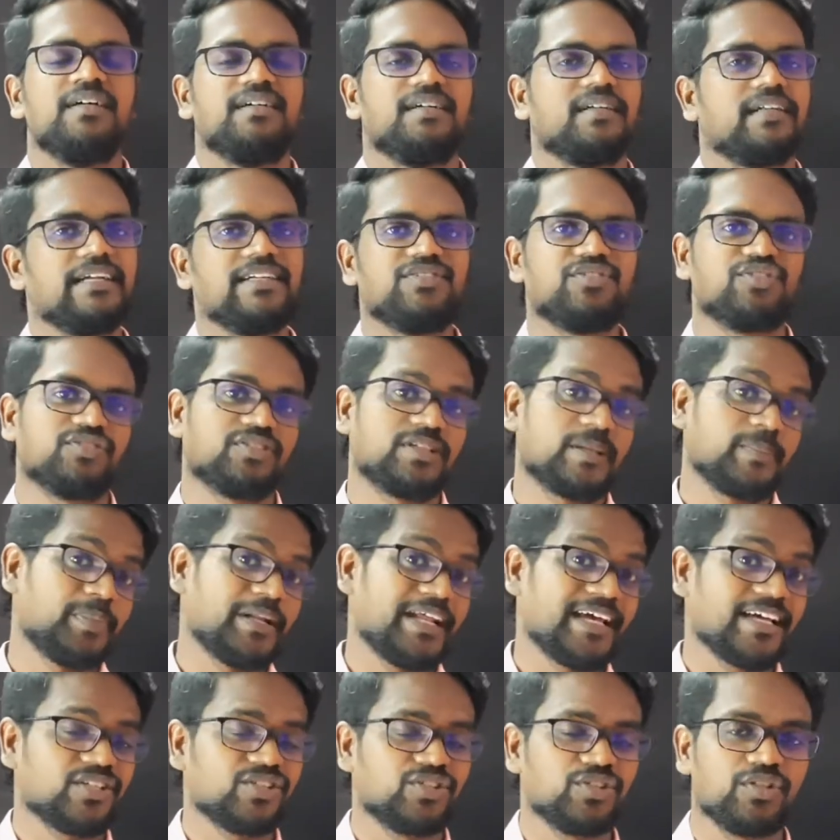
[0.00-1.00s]
ரைட் ஸோ
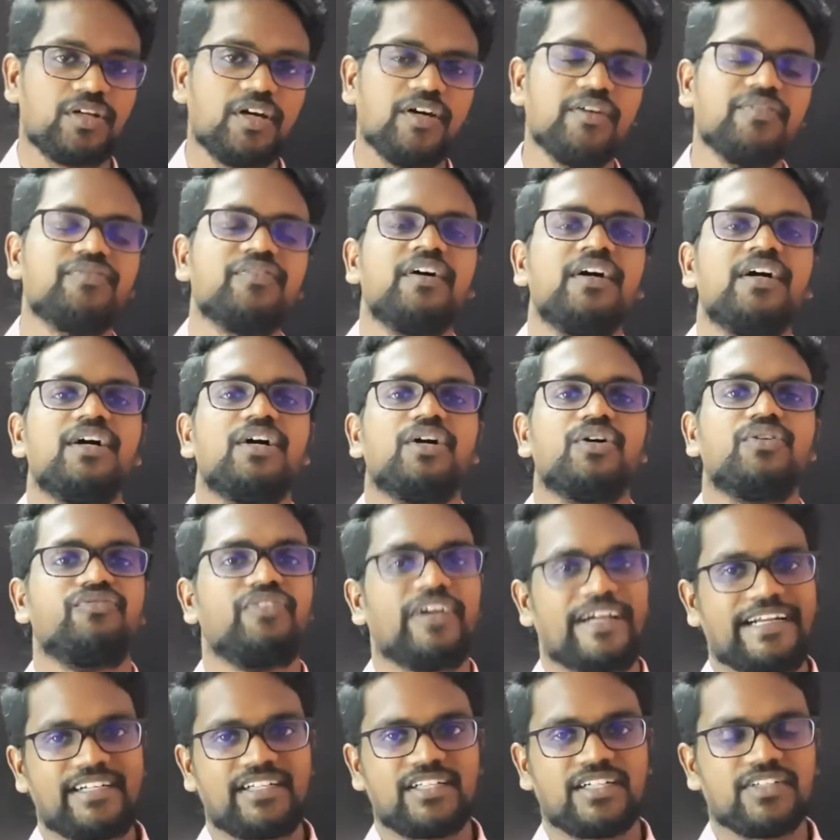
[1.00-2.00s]
சப்ராக்ஷன் ஆஃப்
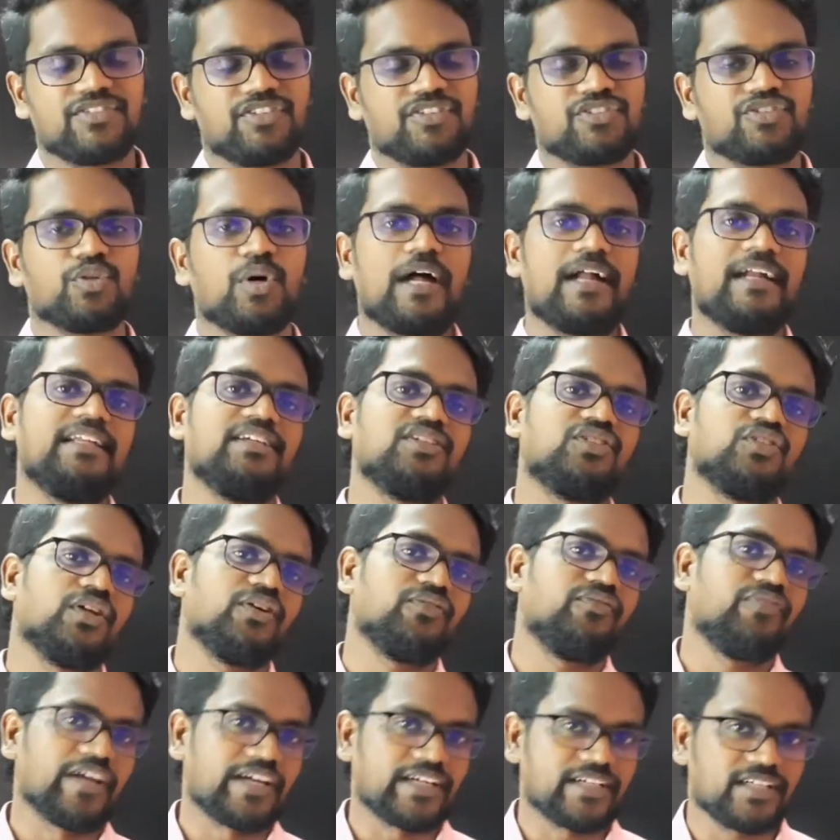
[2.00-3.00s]
வெக்டர்ஸ் ஸோ அடிஷன்
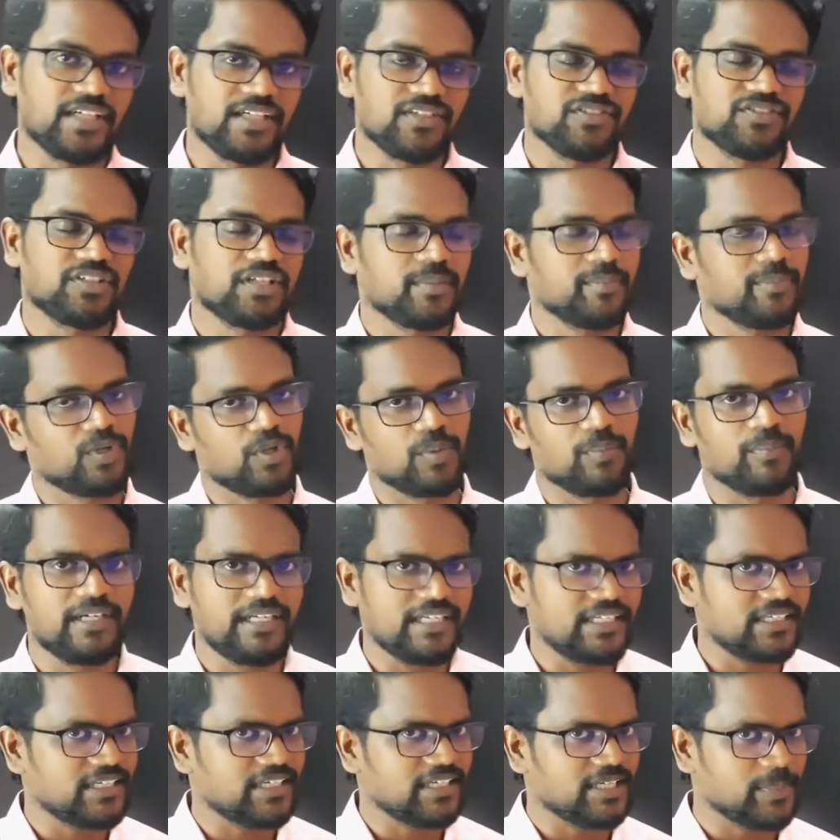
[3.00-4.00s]
ஆஃப் வெக்டர்ஸ் நம்ம ரொம்ப
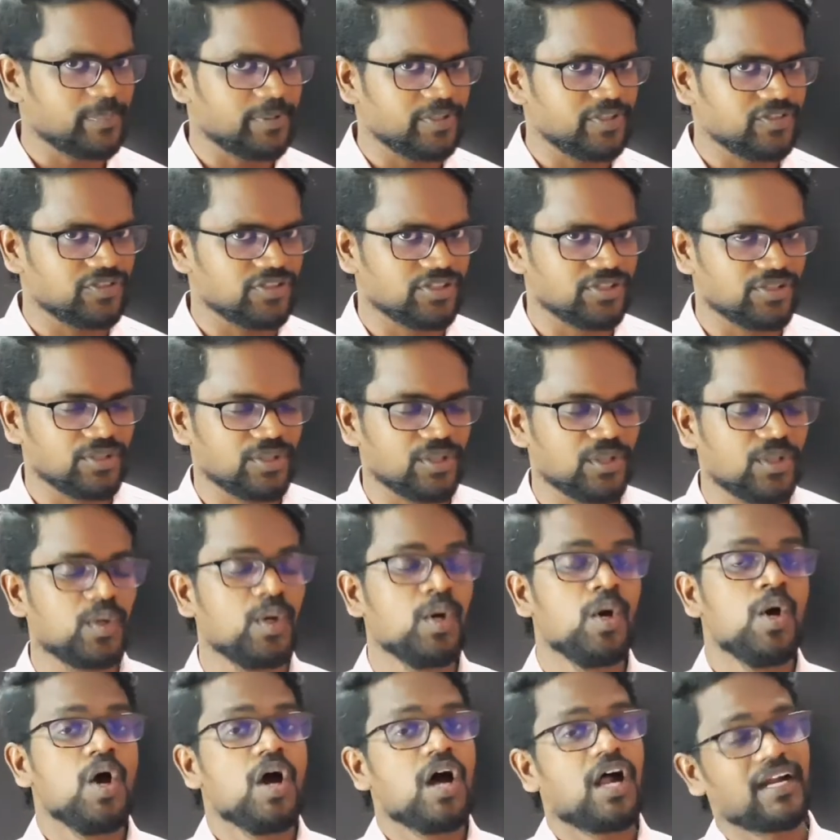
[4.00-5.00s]
டீட்டெயில்டாக பேசியிருந்தோம்
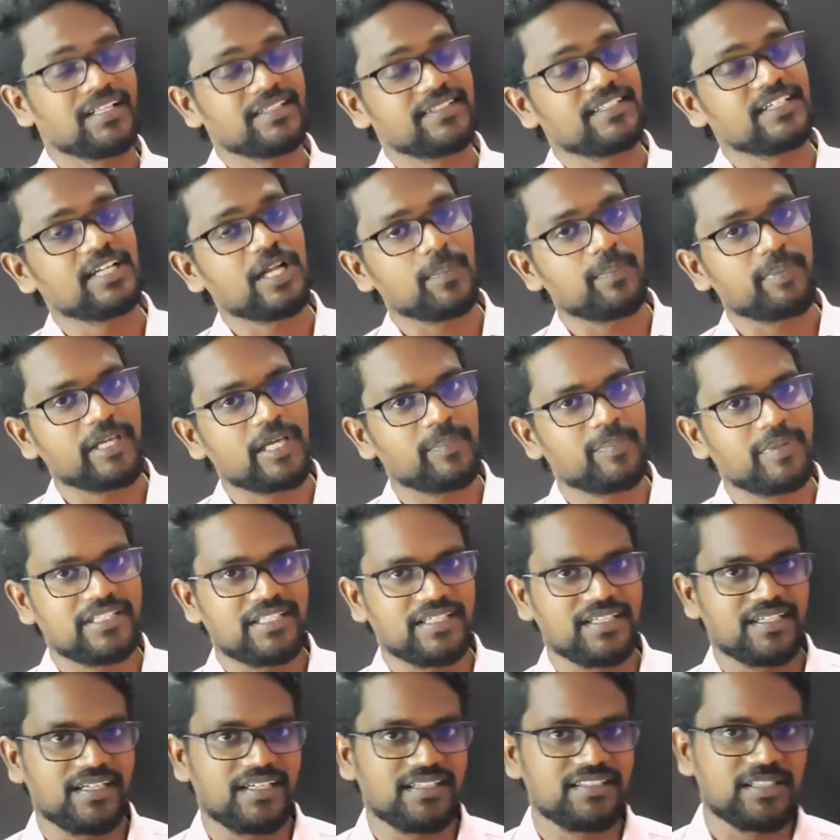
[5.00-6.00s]
அடுத்த டாப்பிக்கே
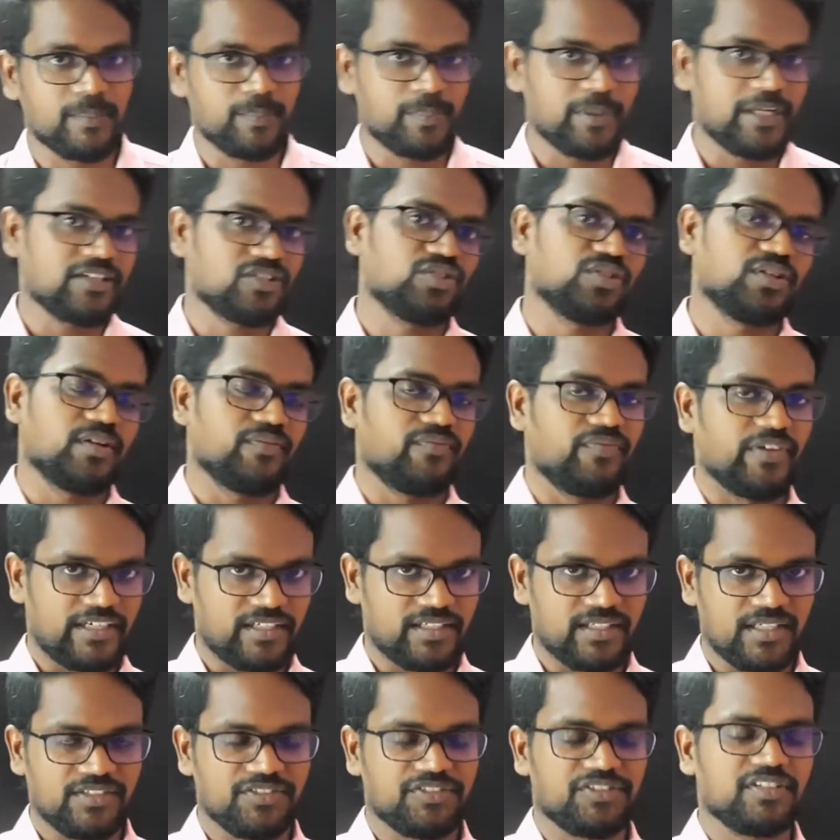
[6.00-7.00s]
பார்த்தீங்கன்னா சப்ராக்ஷன் ஆஃப்
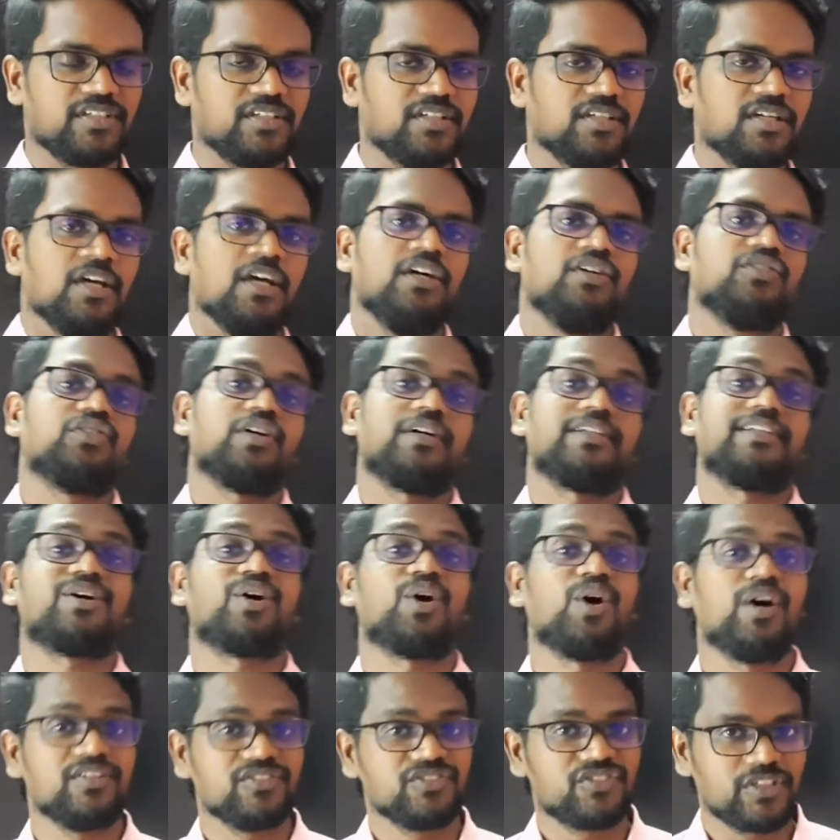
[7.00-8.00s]
வெக்டர்ஸ் ஸோ அந்த
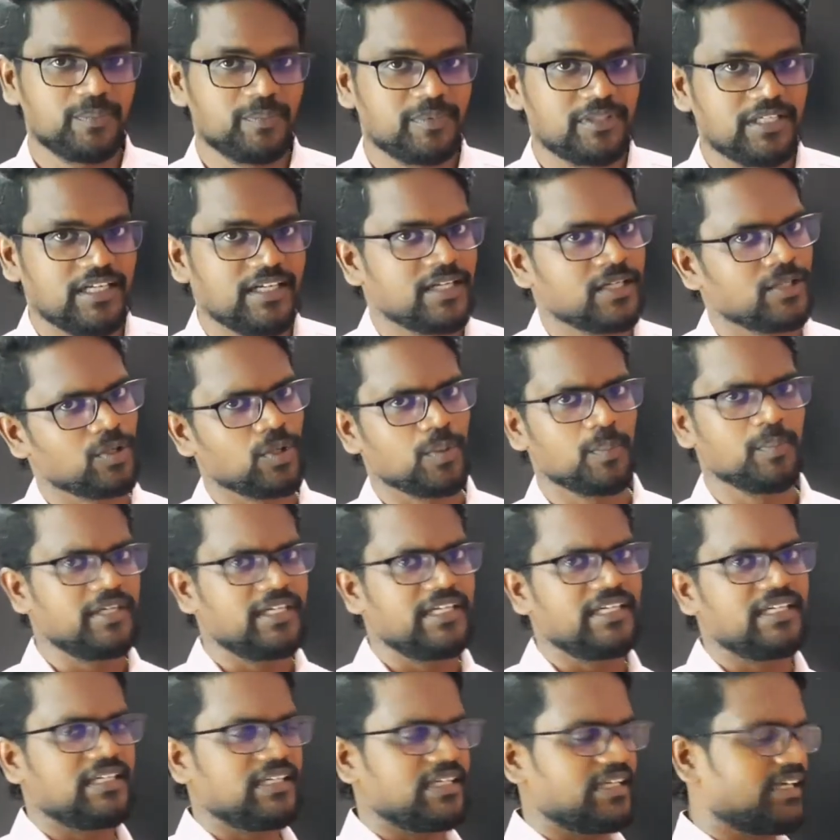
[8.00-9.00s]
கான்செப்டில் நான் ரொம்ப
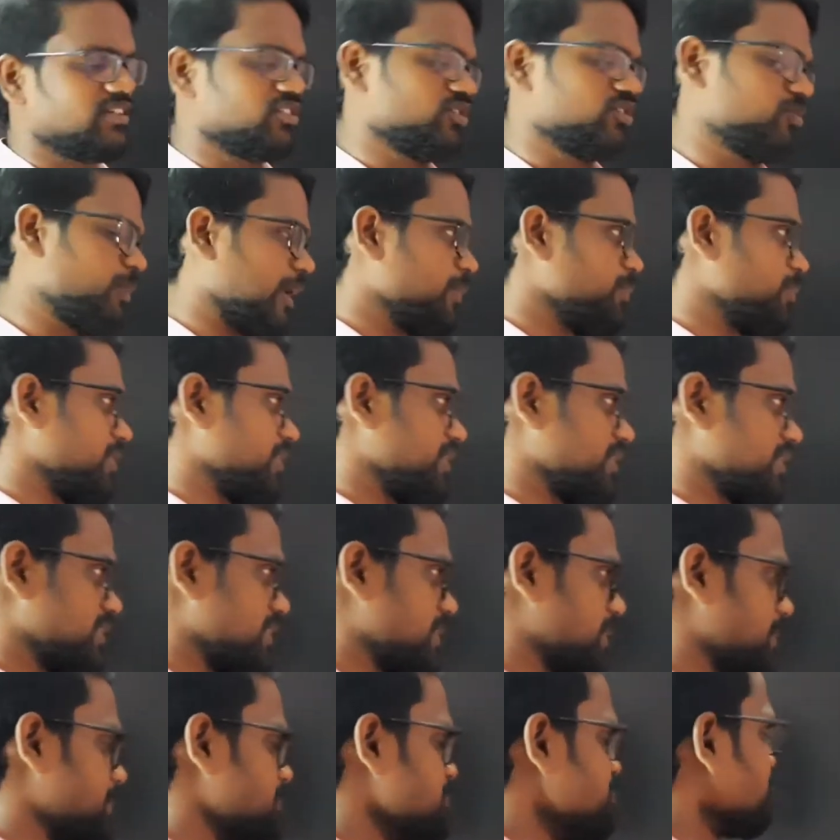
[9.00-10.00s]
டீட்டெயிலாக எக்ஸ்பிளைன்
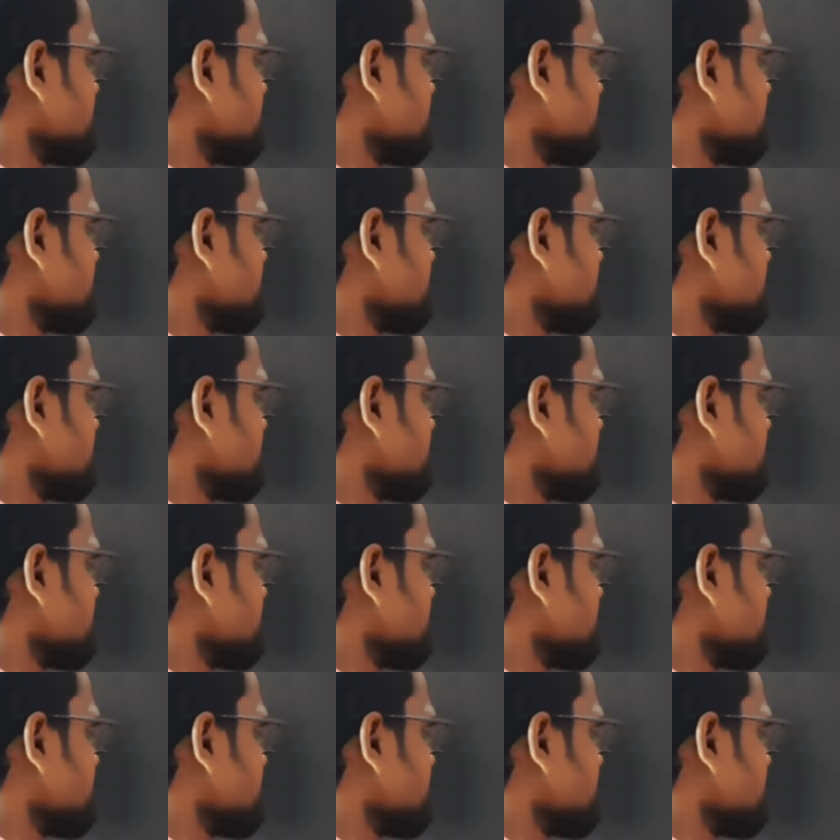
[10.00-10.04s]
பண்ணியிருந்தேன்